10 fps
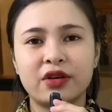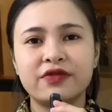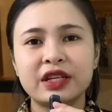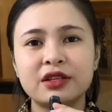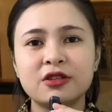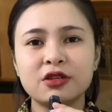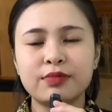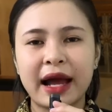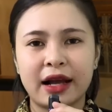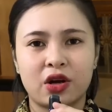ở phía
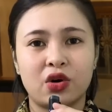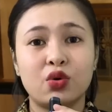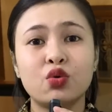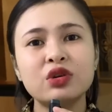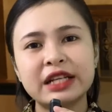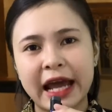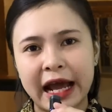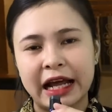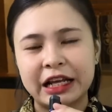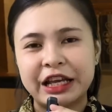trước bàn ngồi uống
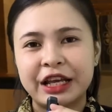trà.